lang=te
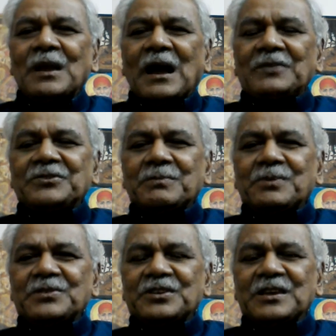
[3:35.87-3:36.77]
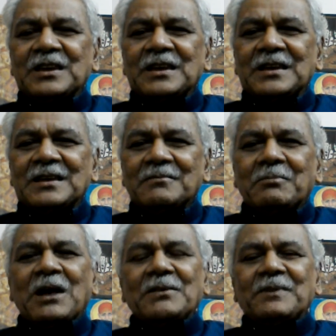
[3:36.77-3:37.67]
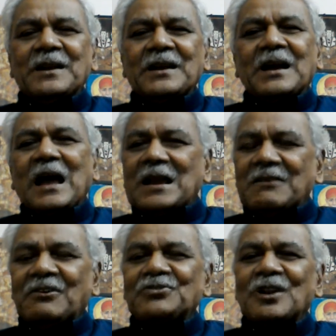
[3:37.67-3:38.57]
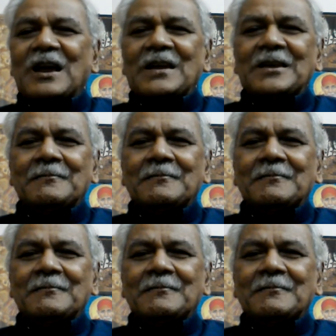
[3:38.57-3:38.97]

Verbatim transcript: అని చెప్పేసి బాధపడిన కాలనీవాసులు కానీ